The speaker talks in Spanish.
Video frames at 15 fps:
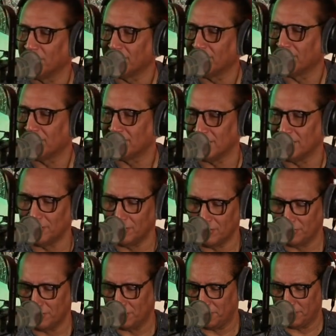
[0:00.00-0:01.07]
que no quiero decir el
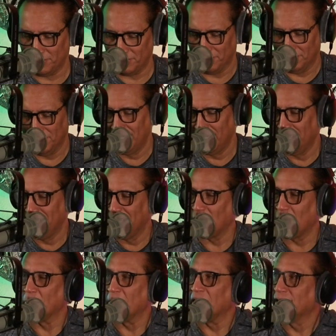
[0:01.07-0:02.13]
nombre, pero no, no,
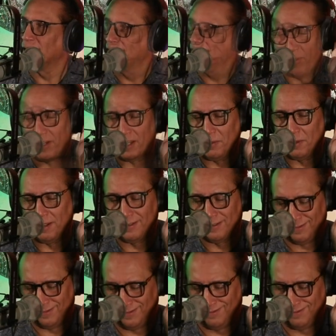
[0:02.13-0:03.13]
no, comienza por M.